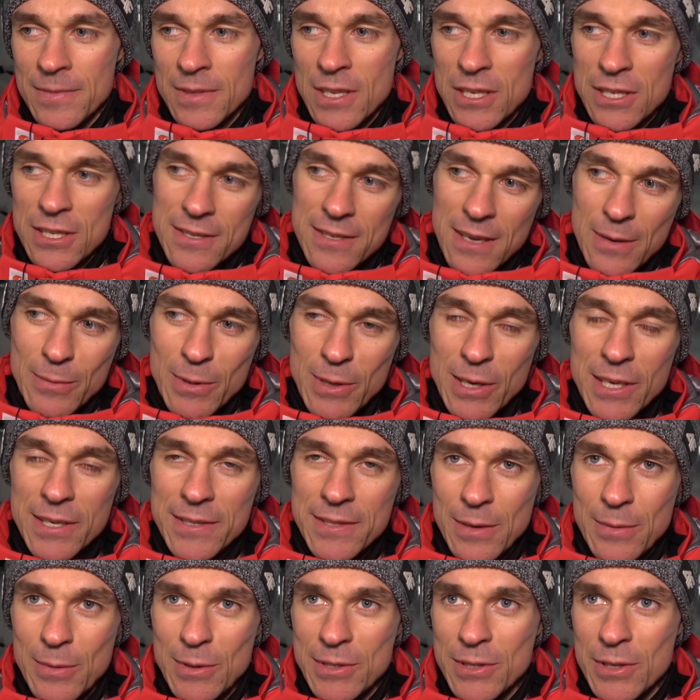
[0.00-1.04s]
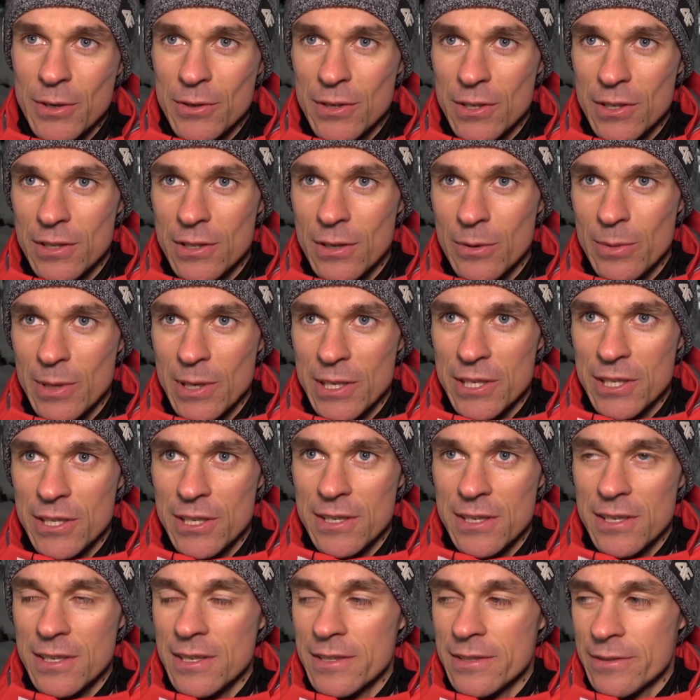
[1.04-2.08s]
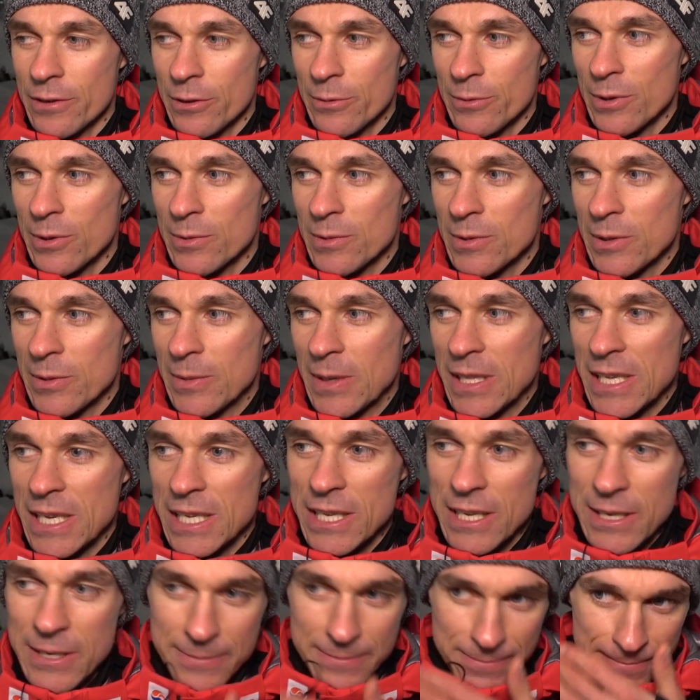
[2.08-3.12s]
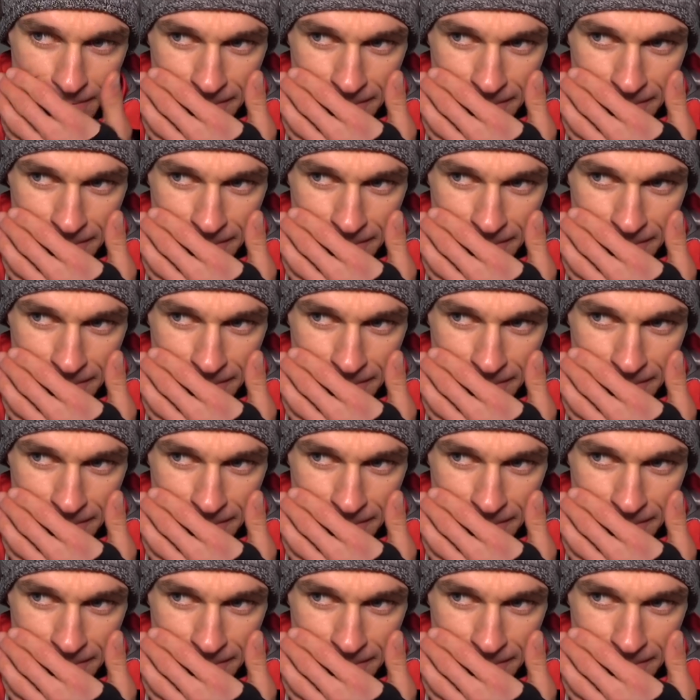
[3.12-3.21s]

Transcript: też same, same skoki dobre się nie, nie zrobią, trzeba na nie,